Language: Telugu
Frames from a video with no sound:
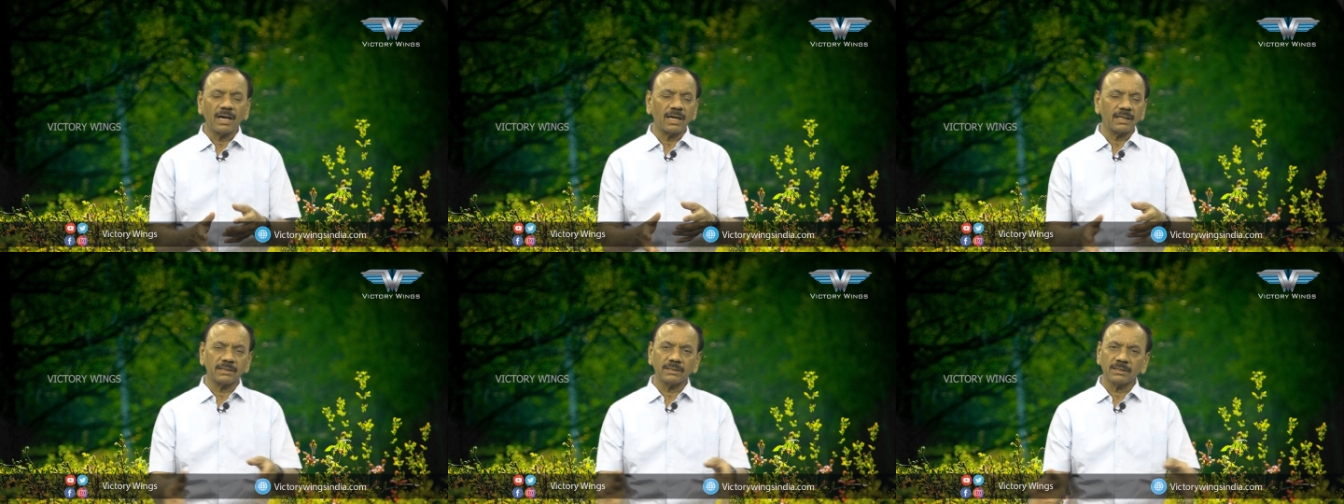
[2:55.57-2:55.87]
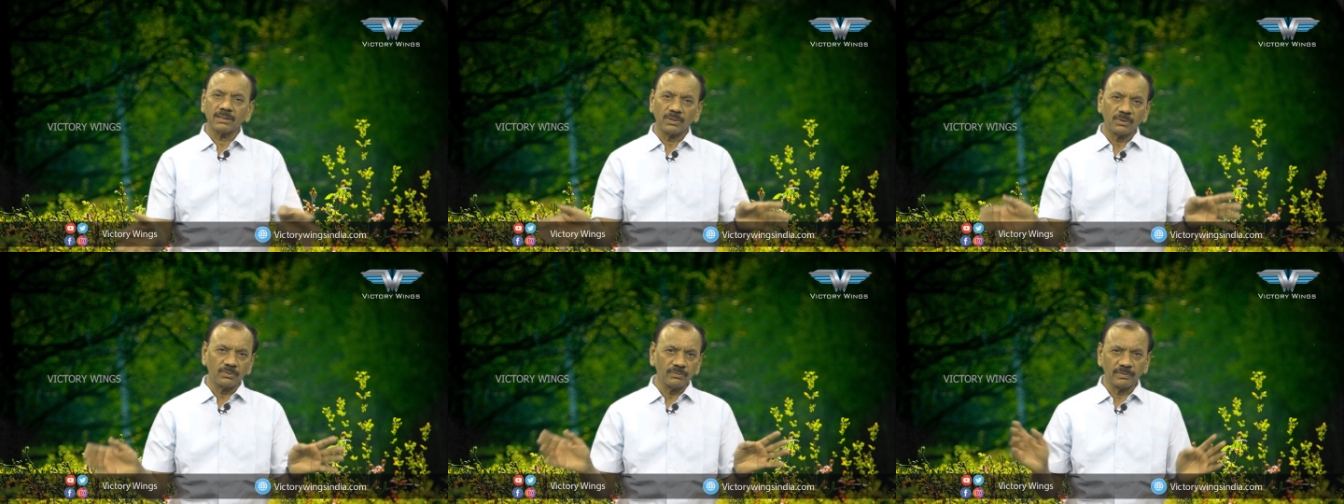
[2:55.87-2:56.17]

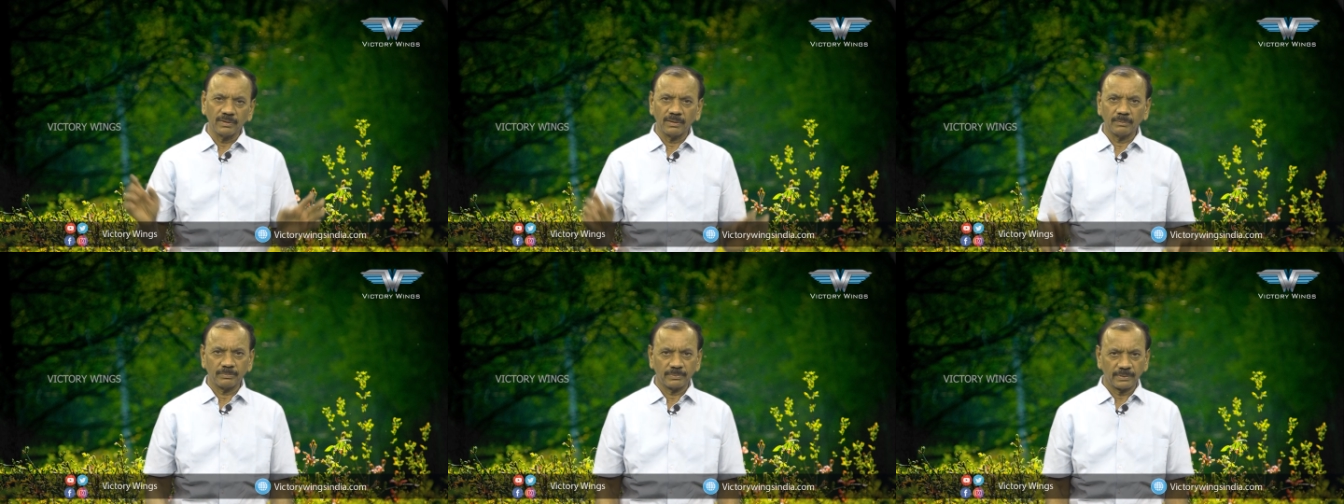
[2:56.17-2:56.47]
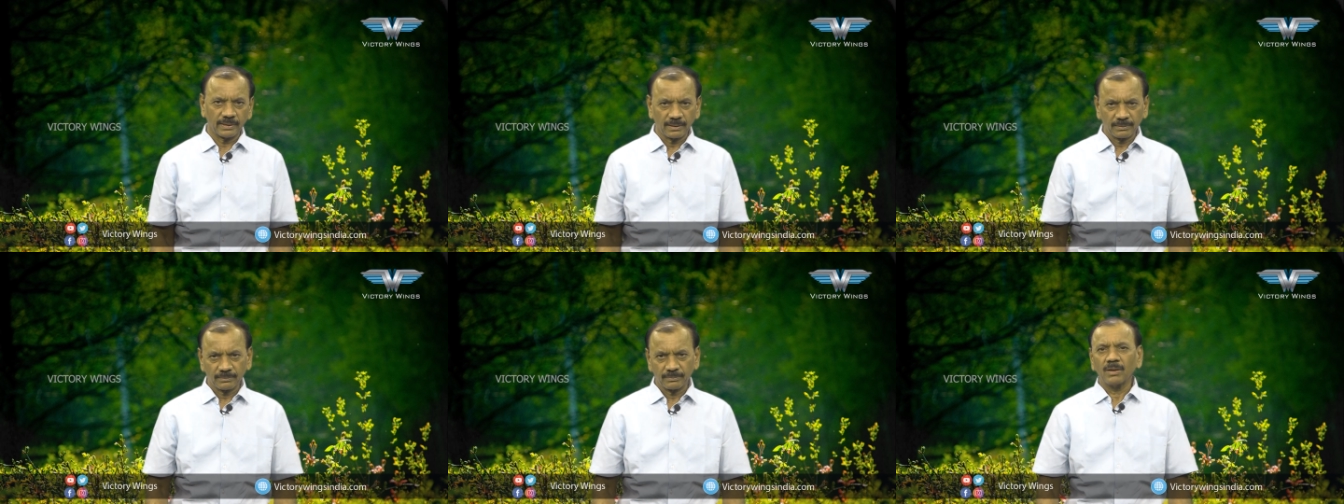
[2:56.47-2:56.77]
అందరూ
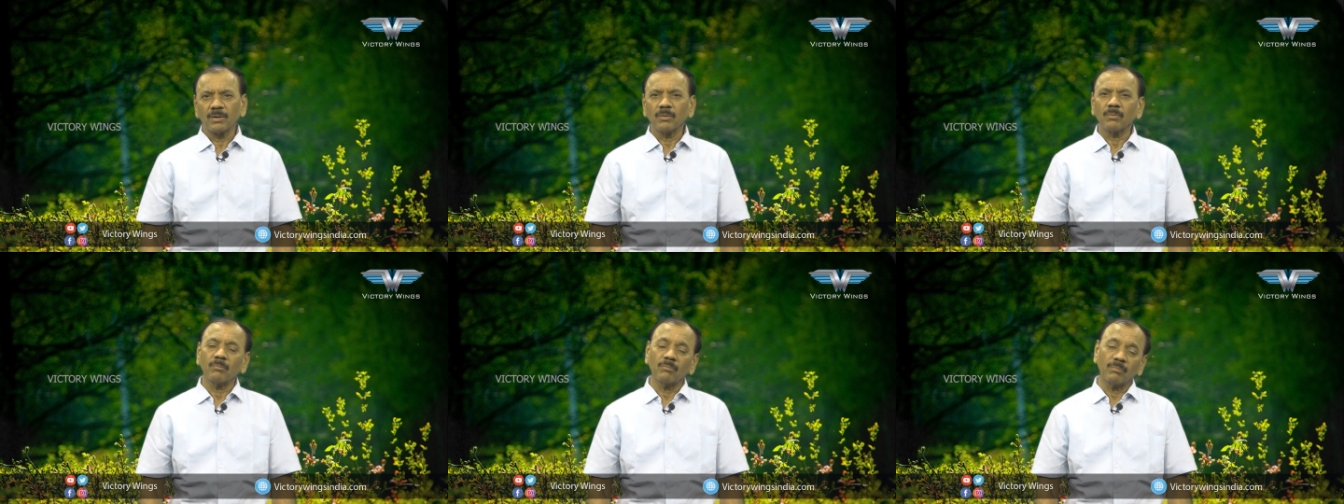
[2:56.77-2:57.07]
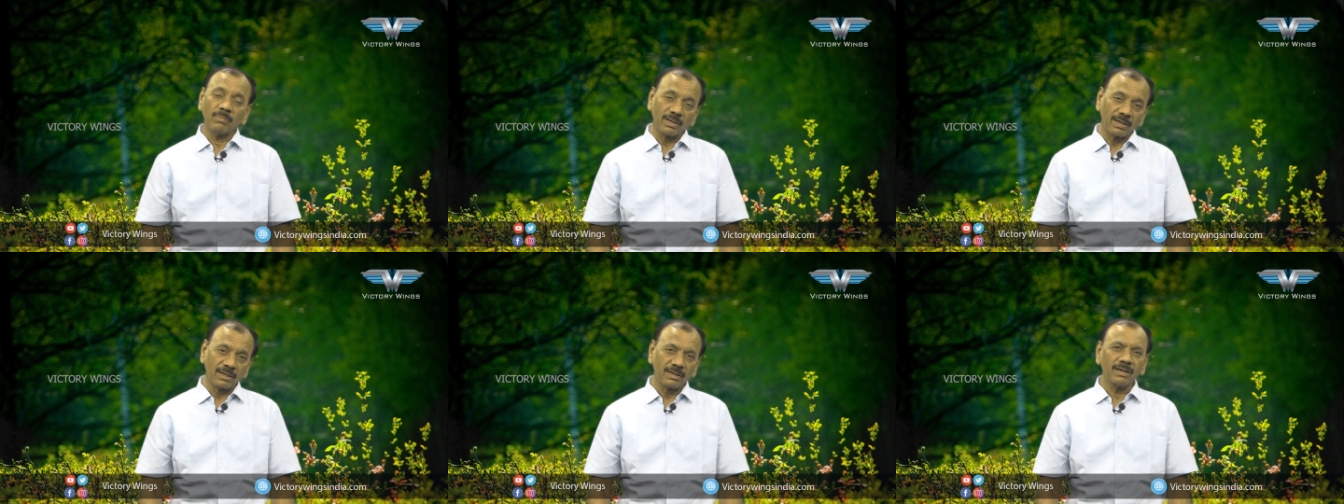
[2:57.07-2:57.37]
వెళ్ళిపోయారు
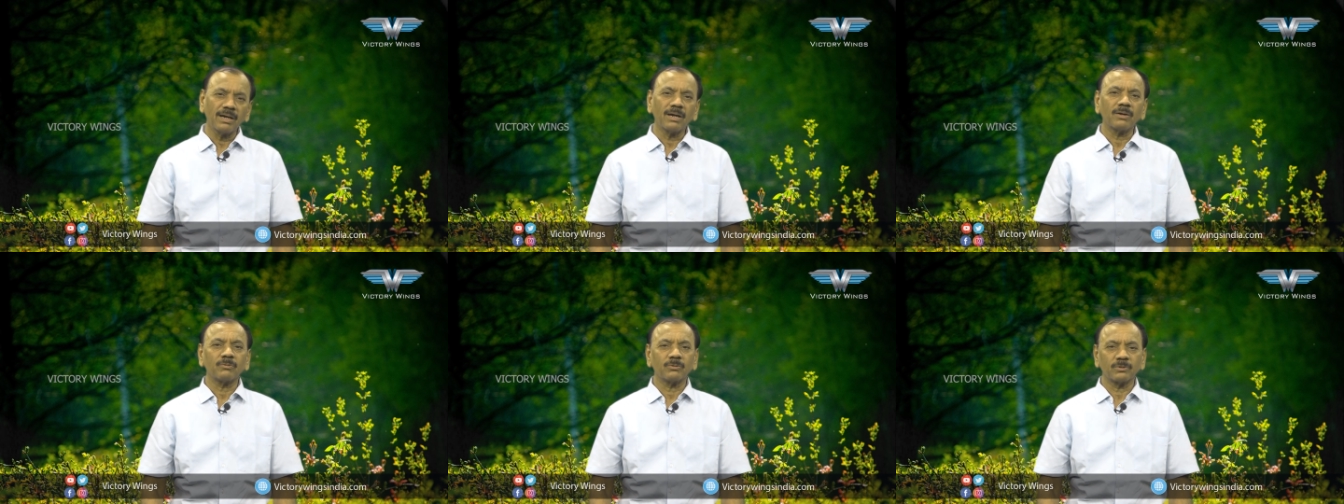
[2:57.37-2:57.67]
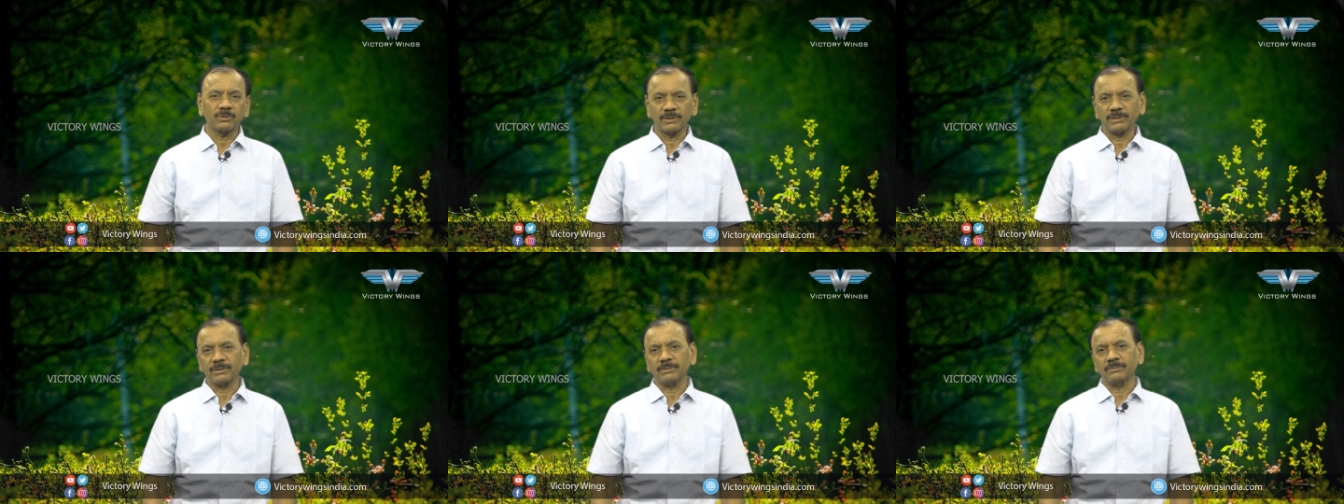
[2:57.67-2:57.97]
మర్నాడు
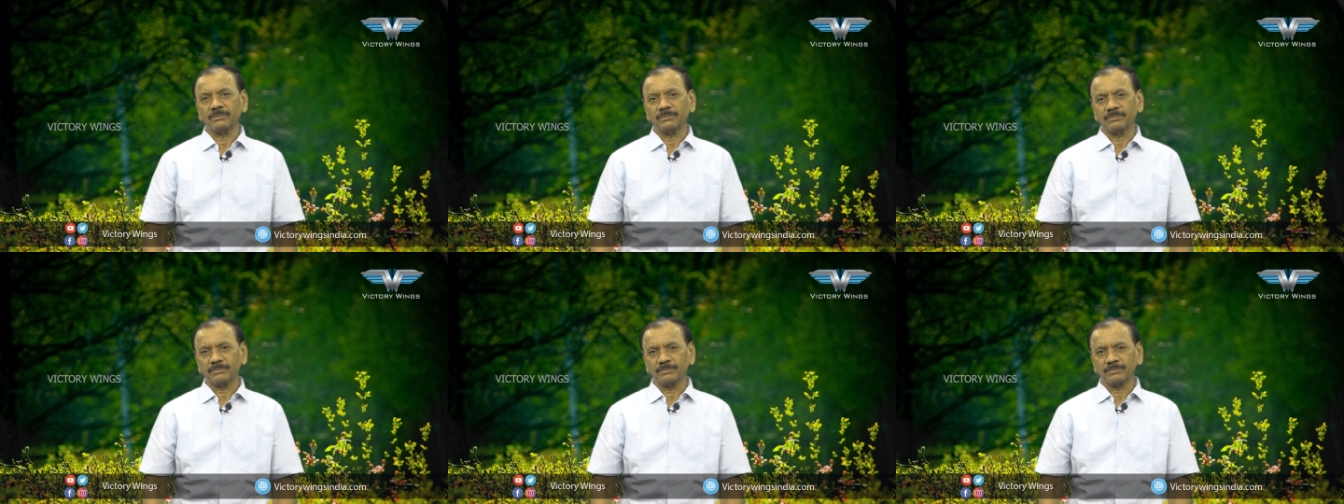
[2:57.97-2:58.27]
ఉదయం